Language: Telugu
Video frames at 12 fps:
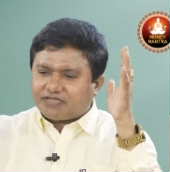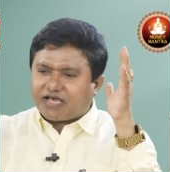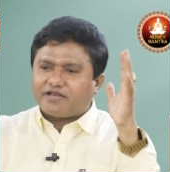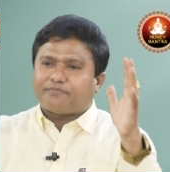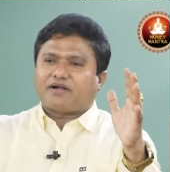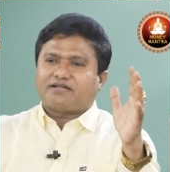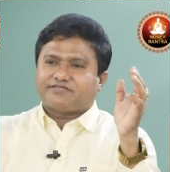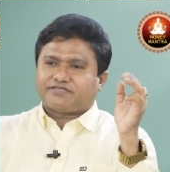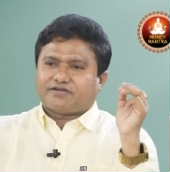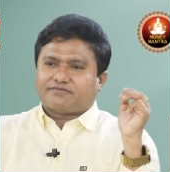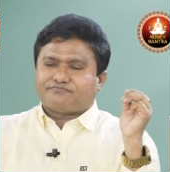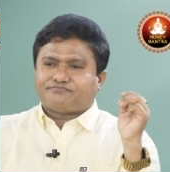దాన్ని
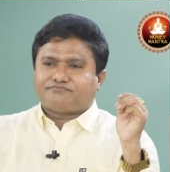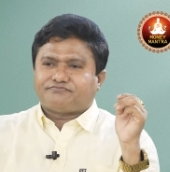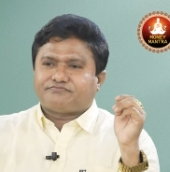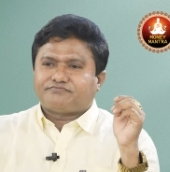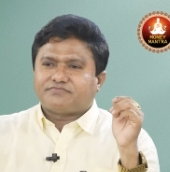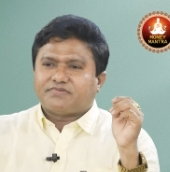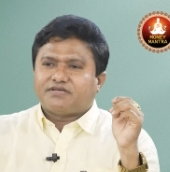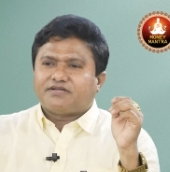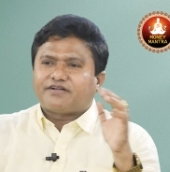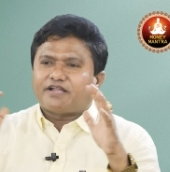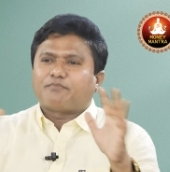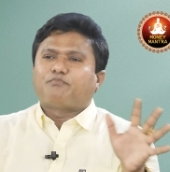పాటించాడు
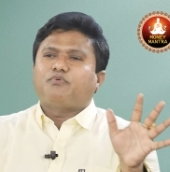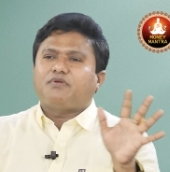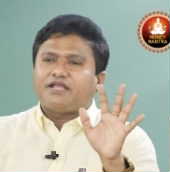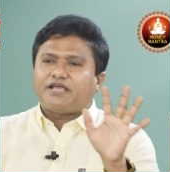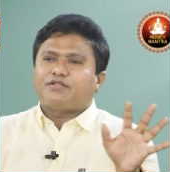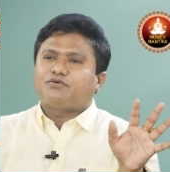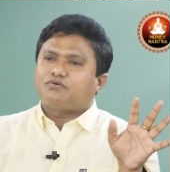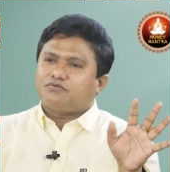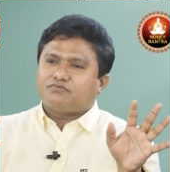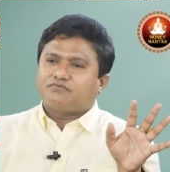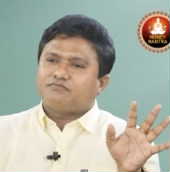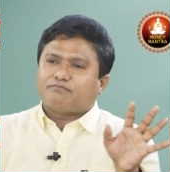డబ్బు లేదు
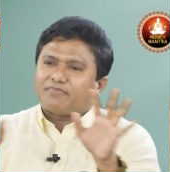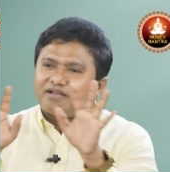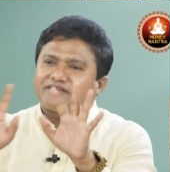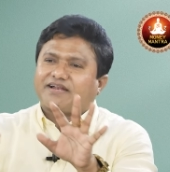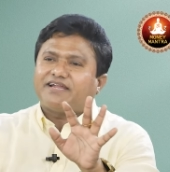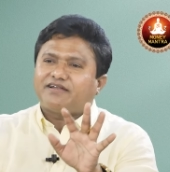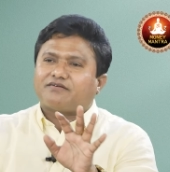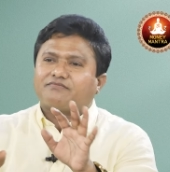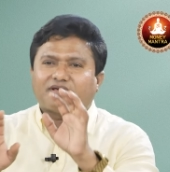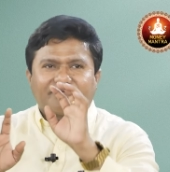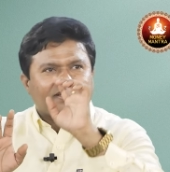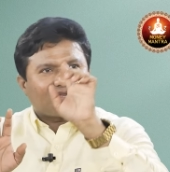మనకి ఏంటాం
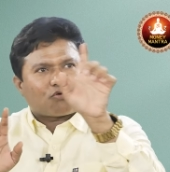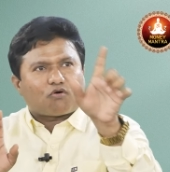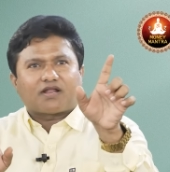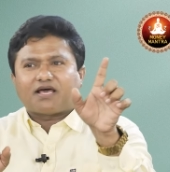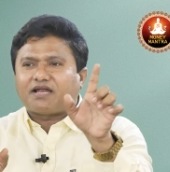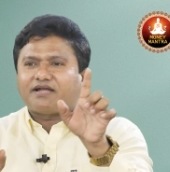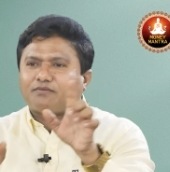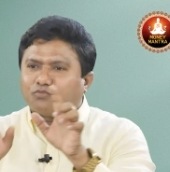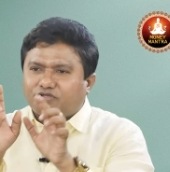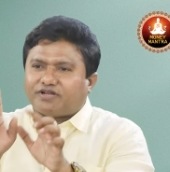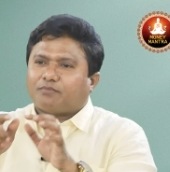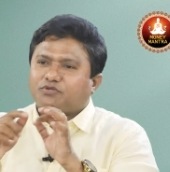మనం ఏదైనా కొనాలంటే
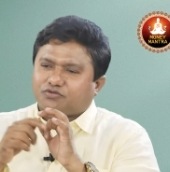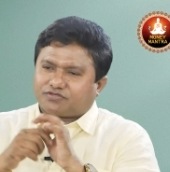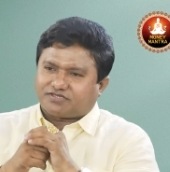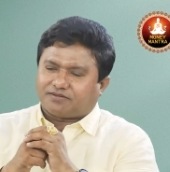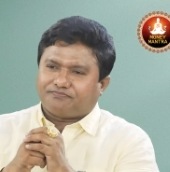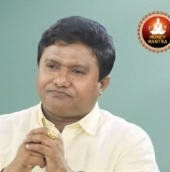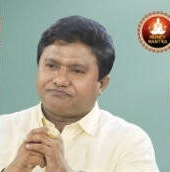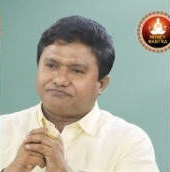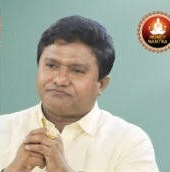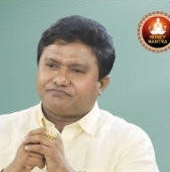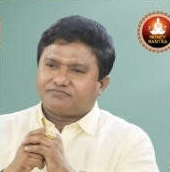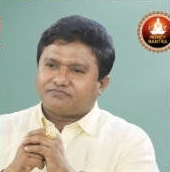ముందు డబ్బు చూస్తాం
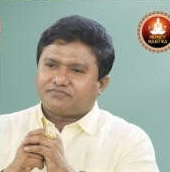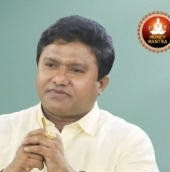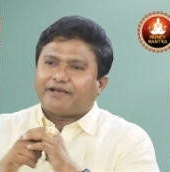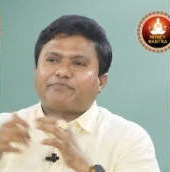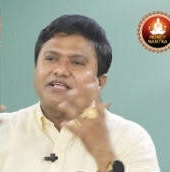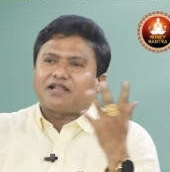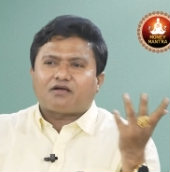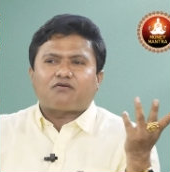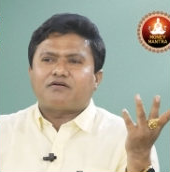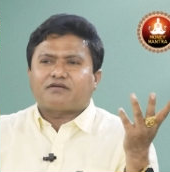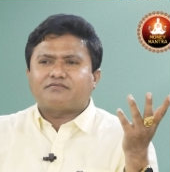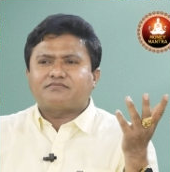ఓకే లేకపోతే ఎలా
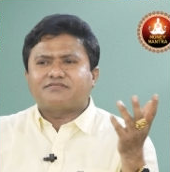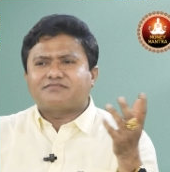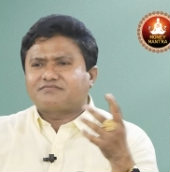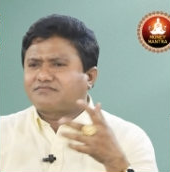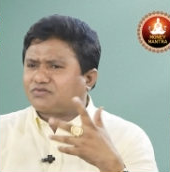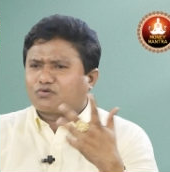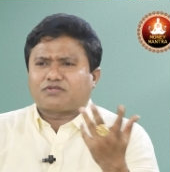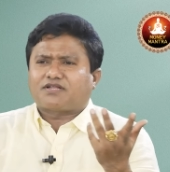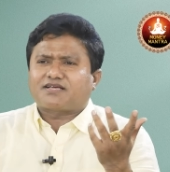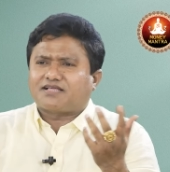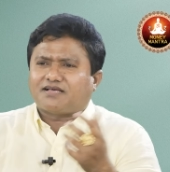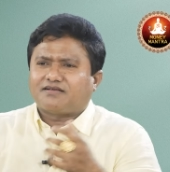కొంటాం
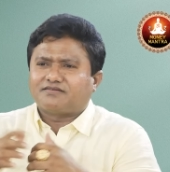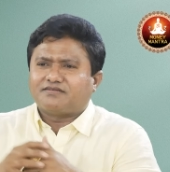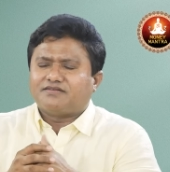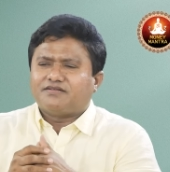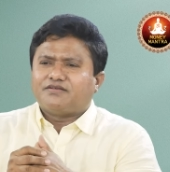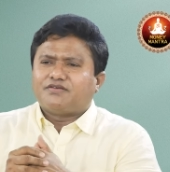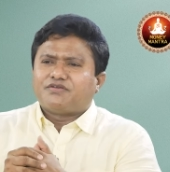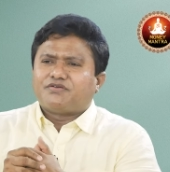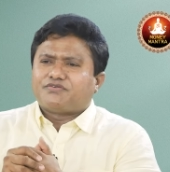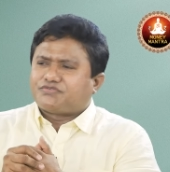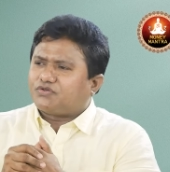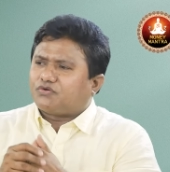కుదరదు కదా
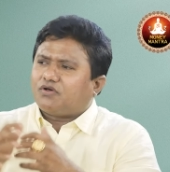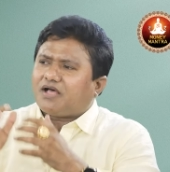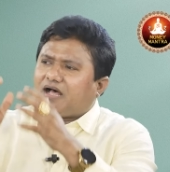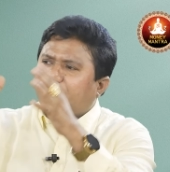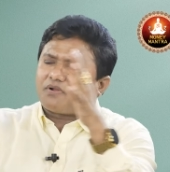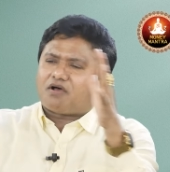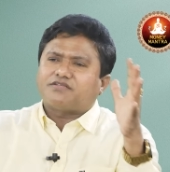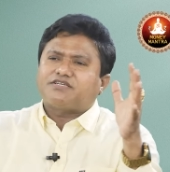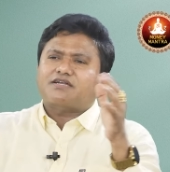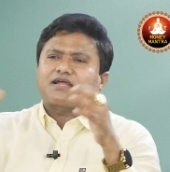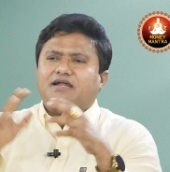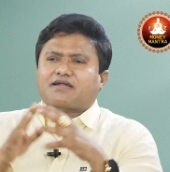సో ఆ
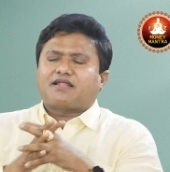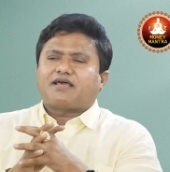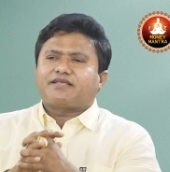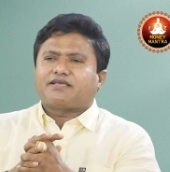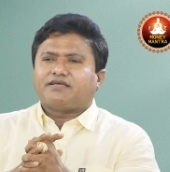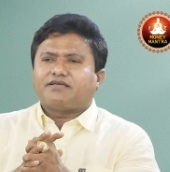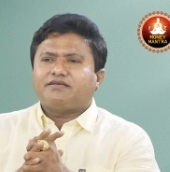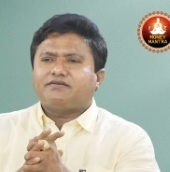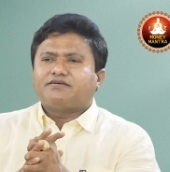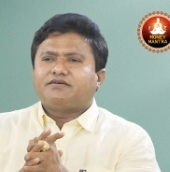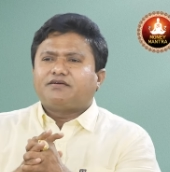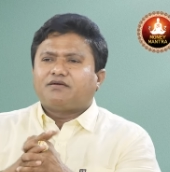ప్రాజెక్ట్ కట్టడానికి
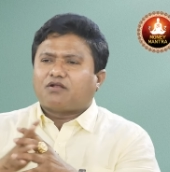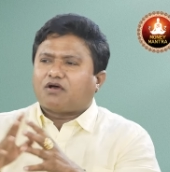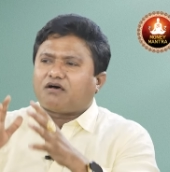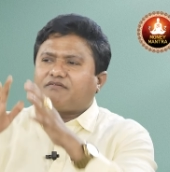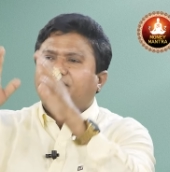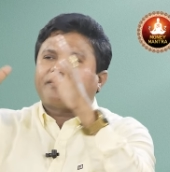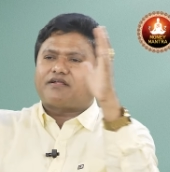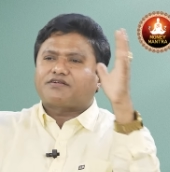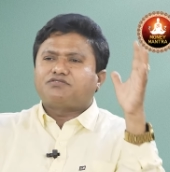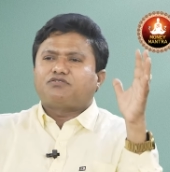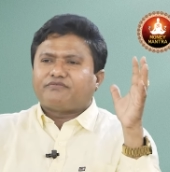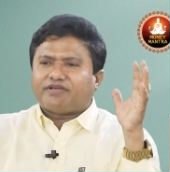లా ఆఫ్
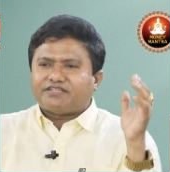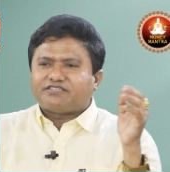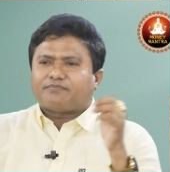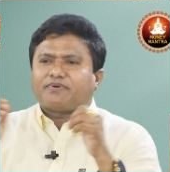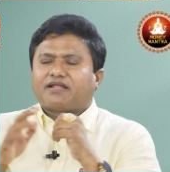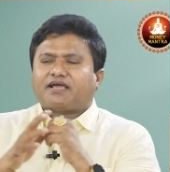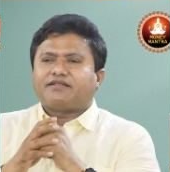అట్రాక్షన్ గురువు ఏం చెప్పారు